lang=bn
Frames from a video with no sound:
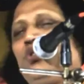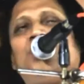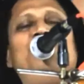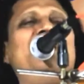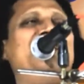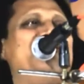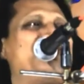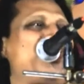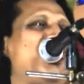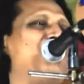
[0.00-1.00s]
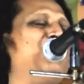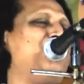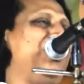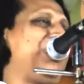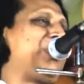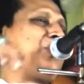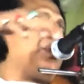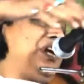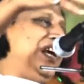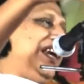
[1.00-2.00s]
তৌহিদ সাগর এটা
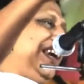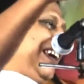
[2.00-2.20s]
কঠিন